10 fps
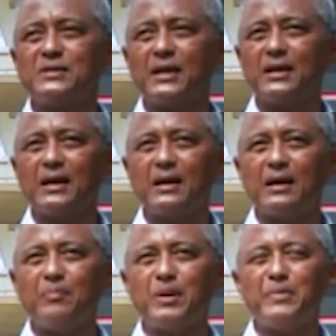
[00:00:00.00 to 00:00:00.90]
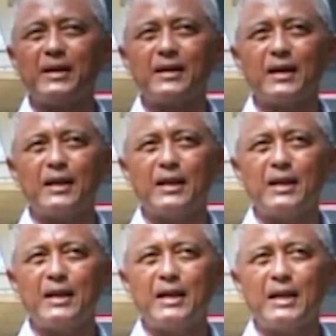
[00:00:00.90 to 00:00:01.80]
saya memberikan
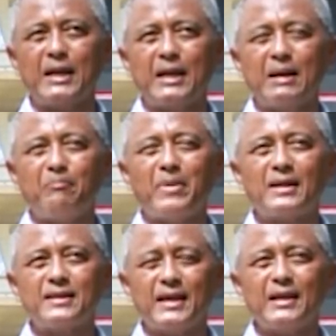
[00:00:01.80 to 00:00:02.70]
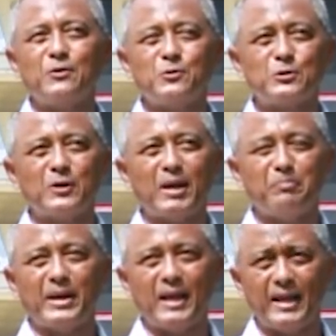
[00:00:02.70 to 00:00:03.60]
materi untuk
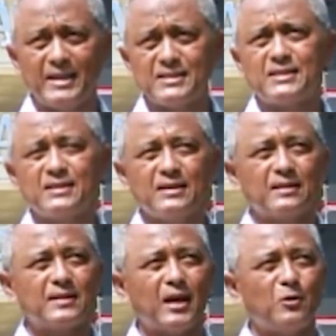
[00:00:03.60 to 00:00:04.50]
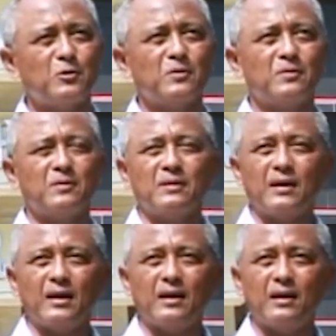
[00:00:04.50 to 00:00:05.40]
MPLS tahun
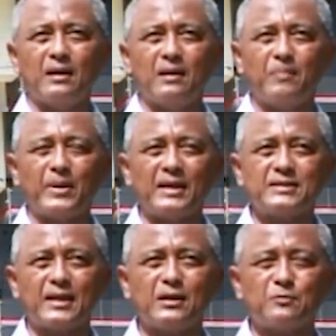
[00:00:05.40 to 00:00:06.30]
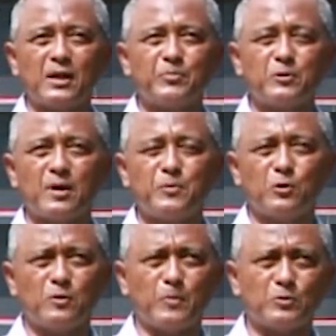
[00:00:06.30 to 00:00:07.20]
uh, pelajaran
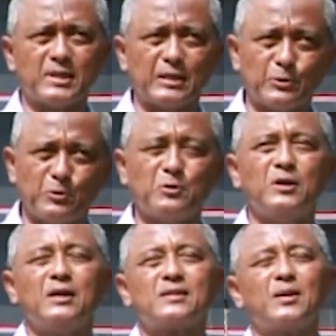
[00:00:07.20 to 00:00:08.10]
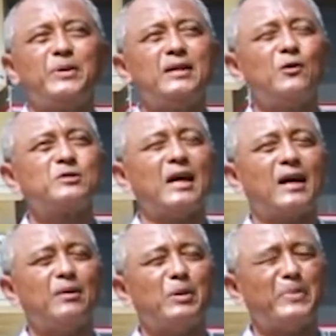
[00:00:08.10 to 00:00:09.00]
2020-2021, terlebih dahulu
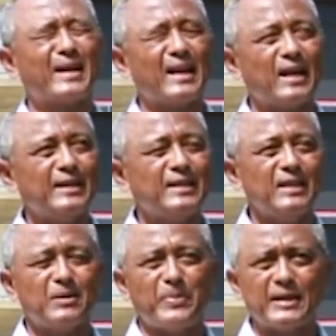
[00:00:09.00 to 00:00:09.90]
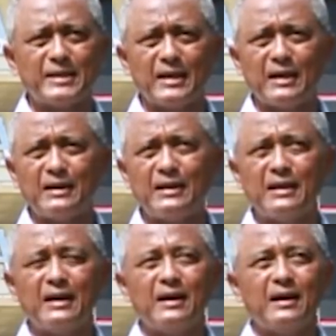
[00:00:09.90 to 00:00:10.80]
saya akan memperkenalkan diri kepada
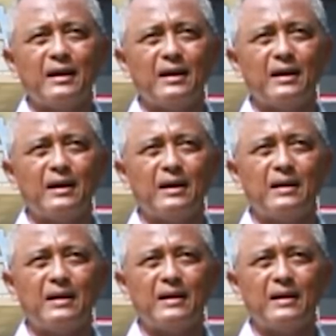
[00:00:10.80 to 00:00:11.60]
uh,